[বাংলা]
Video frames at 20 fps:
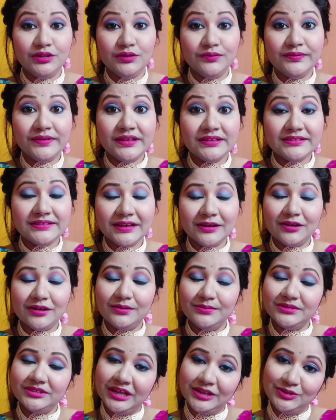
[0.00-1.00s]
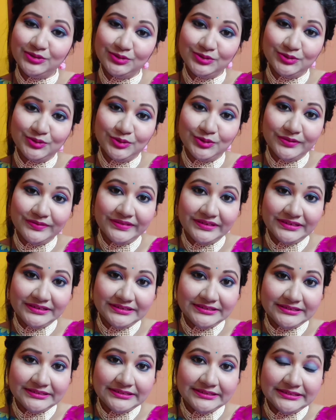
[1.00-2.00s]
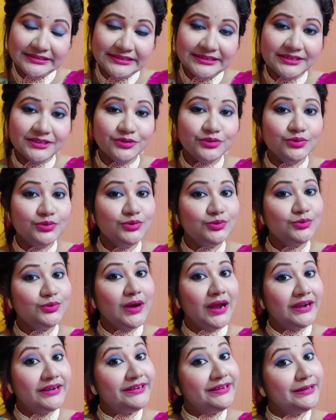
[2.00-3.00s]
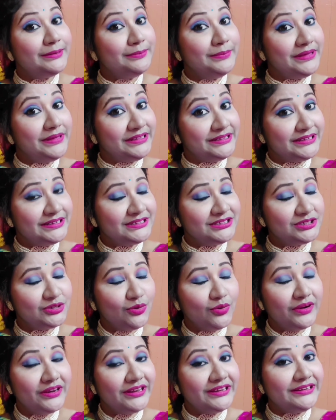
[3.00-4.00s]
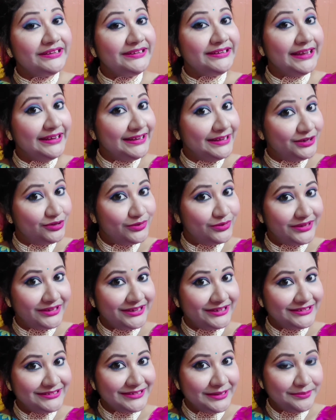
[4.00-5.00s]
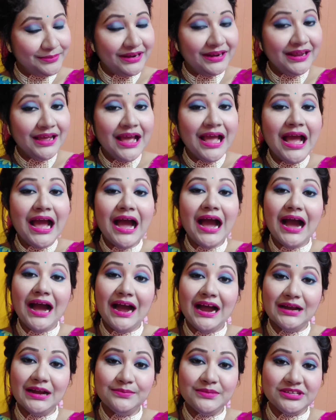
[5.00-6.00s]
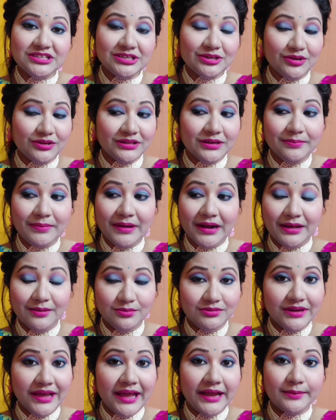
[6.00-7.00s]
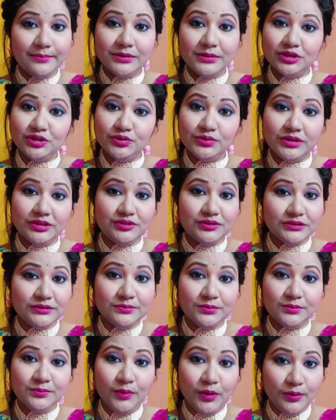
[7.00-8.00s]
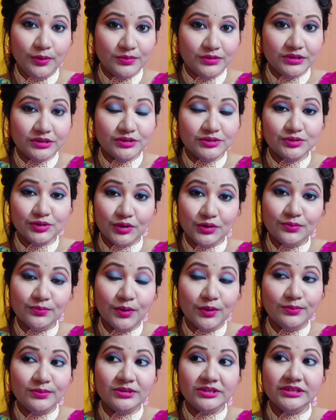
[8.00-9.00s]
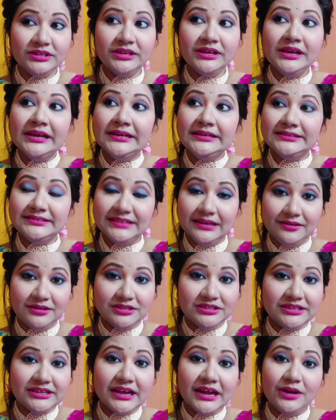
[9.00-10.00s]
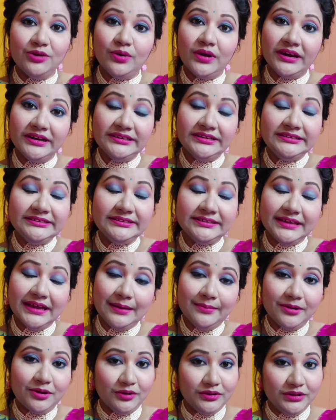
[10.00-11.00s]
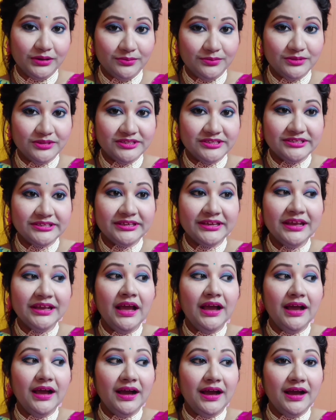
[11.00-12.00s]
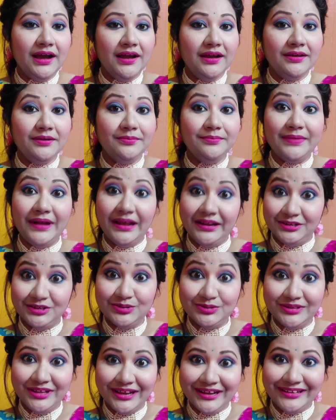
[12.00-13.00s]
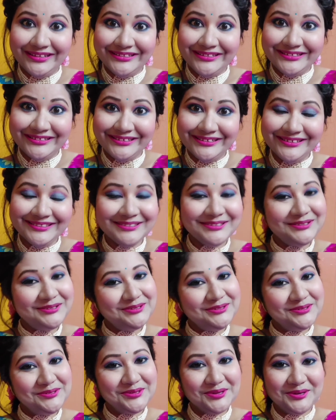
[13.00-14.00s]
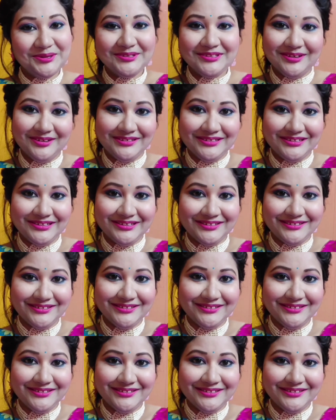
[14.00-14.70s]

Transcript: তো ফ্রেন্ডস দেখো আমি সাজগুজু করে ফেলেছি কিন্তু আটটা বেজে গেছে অনেকটাই লেট হয়ে গেছে আমার আর বেশি কথা বাড়াবো না একবার সোজা চলে যাবো ভবনে তো চলো ভবনে যাওয়া যাক আর ওখানে গিয়ে আবার কথা বলছি আর ব্রাইটকেও দেখাচ্ছি তো চলো যাওয়া যাক